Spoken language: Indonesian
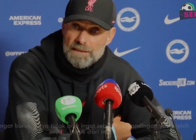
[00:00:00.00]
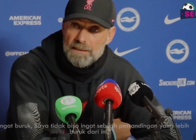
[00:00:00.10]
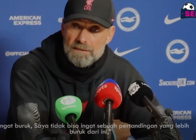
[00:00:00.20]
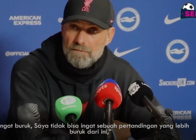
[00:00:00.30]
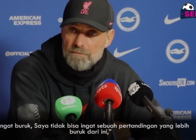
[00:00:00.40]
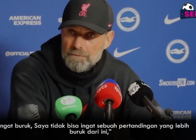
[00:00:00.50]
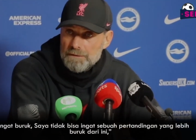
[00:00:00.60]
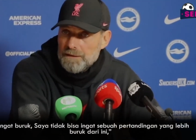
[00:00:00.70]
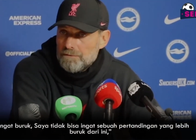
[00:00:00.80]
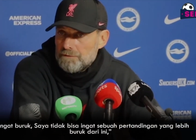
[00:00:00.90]
buruk, saya
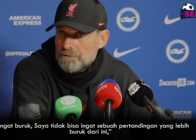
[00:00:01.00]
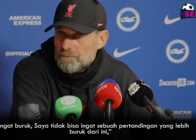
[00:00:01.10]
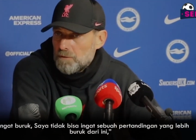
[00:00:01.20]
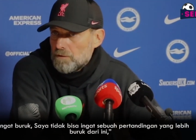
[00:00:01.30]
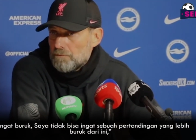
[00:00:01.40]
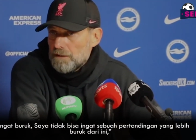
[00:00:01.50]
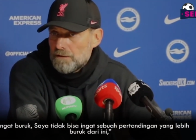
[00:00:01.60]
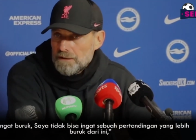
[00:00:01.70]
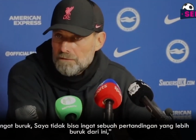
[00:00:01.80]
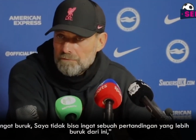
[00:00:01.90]
tidak bisa ingat
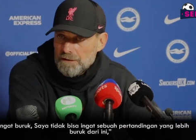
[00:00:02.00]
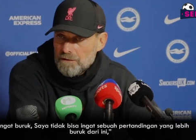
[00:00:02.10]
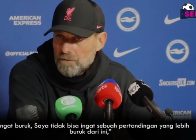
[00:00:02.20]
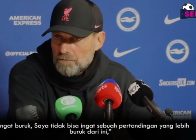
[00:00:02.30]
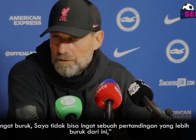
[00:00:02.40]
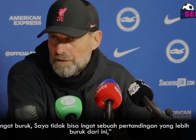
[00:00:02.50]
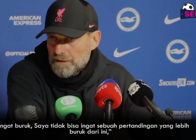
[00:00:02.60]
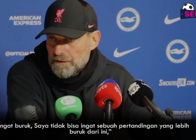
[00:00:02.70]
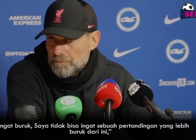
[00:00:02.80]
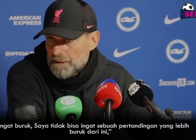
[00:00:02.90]
sebuah pertandingan yang
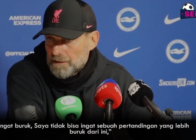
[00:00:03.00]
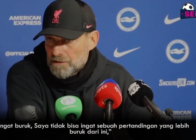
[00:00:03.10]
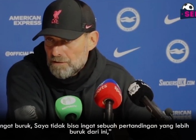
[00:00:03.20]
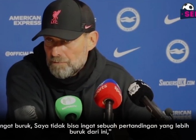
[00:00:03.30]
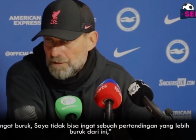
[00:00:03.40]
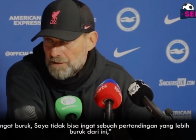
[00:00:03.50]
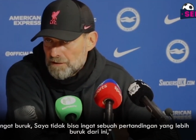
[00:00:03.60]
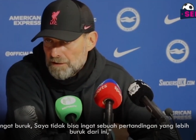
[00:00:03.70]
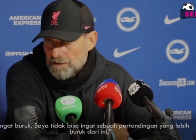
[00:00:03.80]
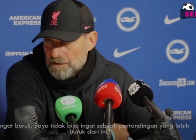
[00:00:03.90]
lebih buruk dari
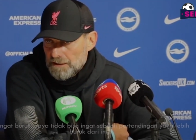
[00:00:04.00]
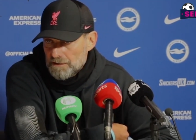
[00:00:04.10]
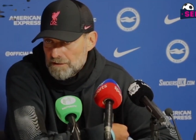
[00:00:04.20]
ini, ujar